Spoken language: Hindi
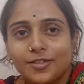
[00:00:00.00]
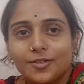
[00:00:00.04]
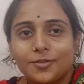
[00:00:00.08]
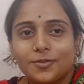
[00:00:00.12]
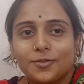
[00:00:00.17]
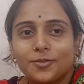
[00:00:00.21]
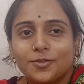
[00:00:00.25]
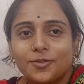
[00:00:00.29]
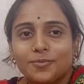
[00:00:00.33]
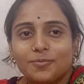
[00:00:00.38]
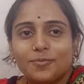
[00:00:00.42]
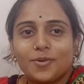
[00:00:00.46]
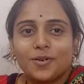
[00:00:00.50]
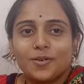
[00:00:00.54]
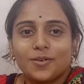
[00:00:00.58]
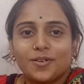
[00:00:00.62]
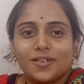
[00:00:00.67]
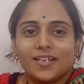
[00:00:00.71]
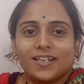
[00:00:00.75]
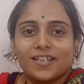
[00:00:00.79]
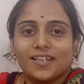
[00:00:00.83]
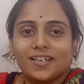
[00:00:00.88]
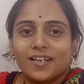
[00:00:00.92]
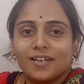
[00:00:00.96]
गुड
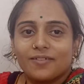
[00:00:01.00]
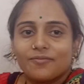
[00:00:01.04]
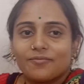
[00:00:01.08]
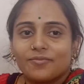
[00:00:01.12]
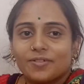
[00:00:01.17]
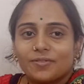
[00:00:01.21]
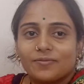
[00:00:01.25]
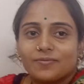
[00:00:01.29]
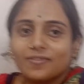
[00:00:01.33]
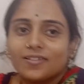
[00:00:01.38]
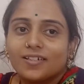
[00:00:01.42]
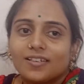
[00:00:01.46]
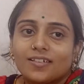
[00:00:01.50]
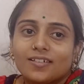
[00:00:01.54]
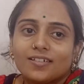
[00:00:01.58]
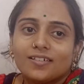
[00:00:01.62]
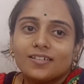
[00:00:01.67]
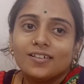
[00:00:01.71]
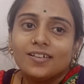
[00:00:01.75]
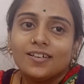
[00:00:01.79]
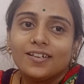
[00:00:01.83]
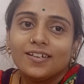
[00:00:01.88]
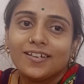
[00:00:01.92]
मॉर्निंग एवरीवन